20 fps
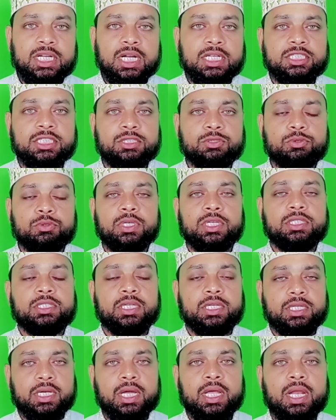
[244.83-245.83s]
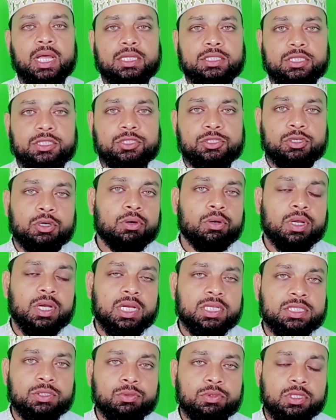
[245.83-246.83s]
কাছে জুড়ে যে যেখানে আছেন সকলের
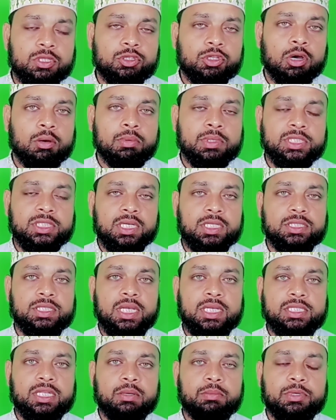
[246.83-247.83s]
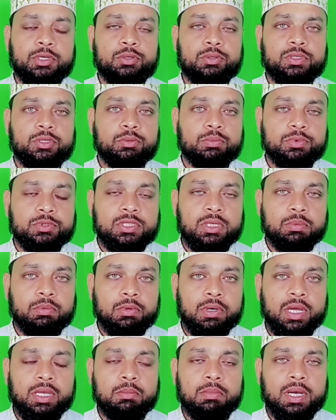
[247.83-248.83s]
কাছে উদত্ত আহ্বান জানাচ্ছে আজকের ভিডিওটি
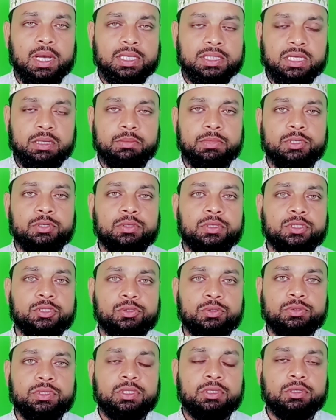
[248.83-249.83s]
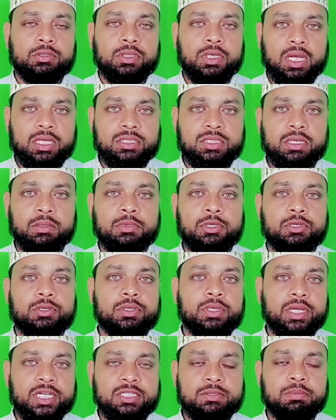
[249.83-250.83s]
উপস্থাপনায় বা আজকের ভিডিওটি যৌক্তিকতা আজকের
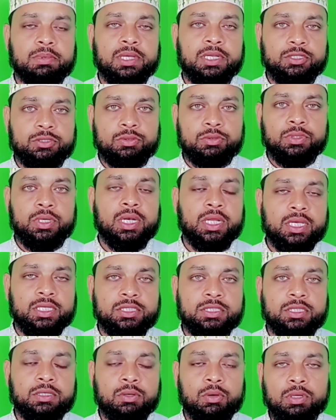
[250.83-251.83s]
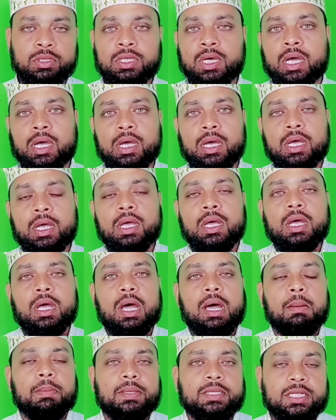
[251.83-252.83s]
ভিডিওটি এক্সপ্লেন টোটালি একটি কথা
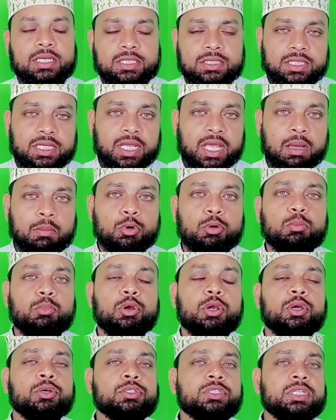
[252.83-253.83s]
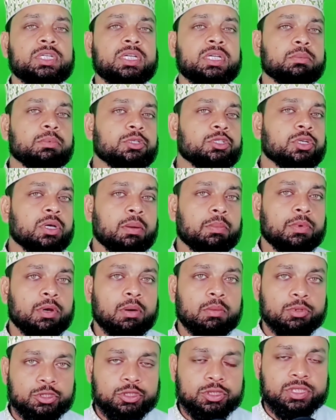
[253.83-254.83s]
আপনাদের কাছে কেমন মনে হয়েছে কী বিষয়ে আপনারা
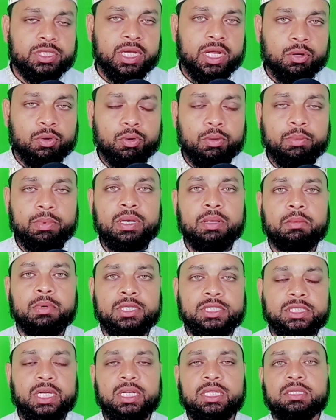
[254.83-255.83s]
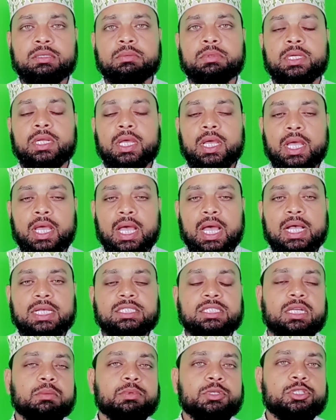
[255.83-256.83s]
অবশ্যই শেয়ার করবেন এবং জানিয়ে দেবেন
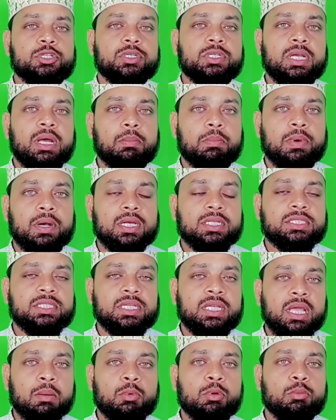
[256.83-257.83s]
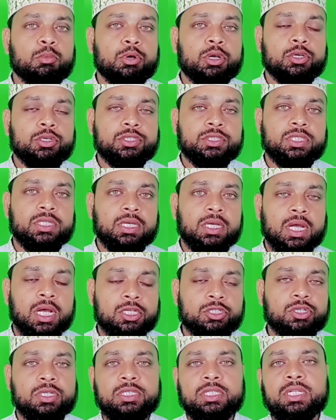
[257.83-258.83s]
আজকের বিষয়টি আপনার কাছে কেমন মনে হয়েছে
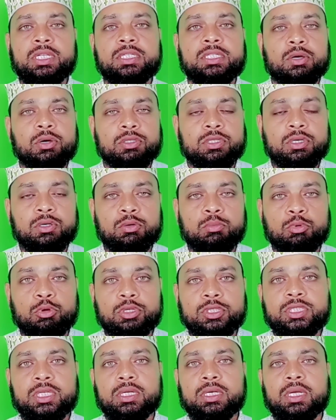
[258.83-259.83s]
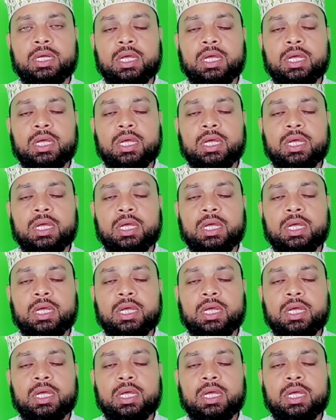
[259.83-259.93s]
আসলে তিনি যে কথাগুলো বলেছেন